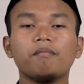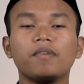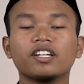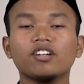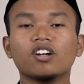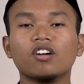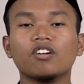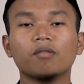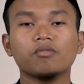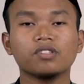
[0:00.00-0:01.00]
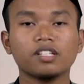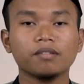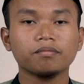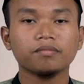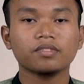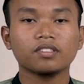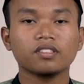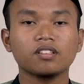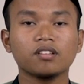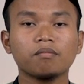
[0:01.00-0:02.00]
Bagi orang-orang muslim,
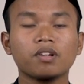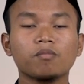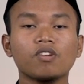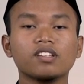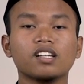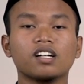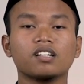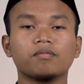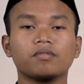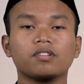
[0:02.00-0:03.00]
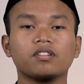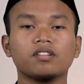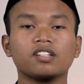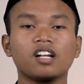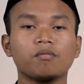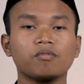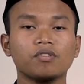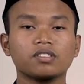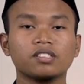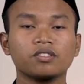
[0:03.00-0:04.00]
berpuasa dalam
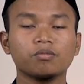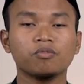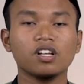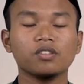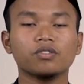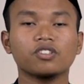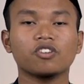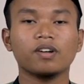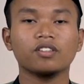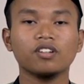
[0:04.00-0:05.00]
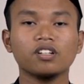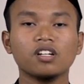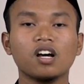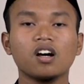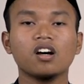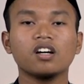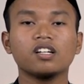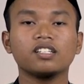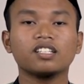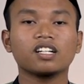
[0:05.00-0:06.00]
di bulan suci Ramadan
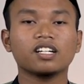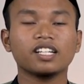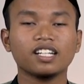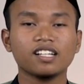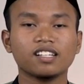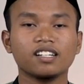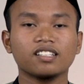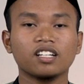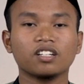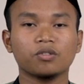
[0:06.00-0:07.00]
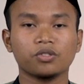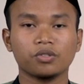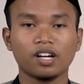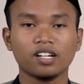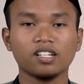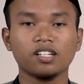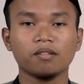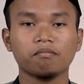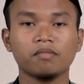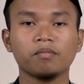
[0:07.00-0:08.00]
dengan keikhlasan dan kekhusyuan
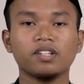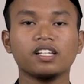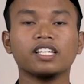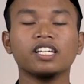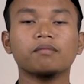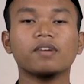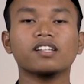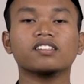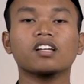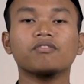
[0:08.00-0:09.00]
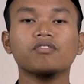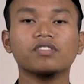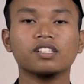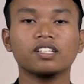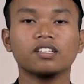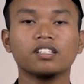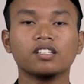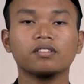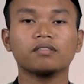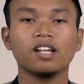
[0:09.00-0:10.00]
memiliki hikmah serta fungsi
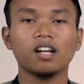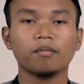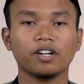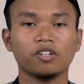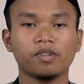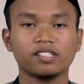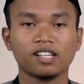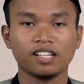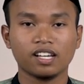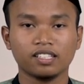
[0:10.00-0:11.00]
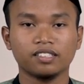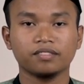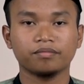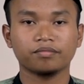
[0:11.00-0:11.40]
dalam kehidupan sehari-hari.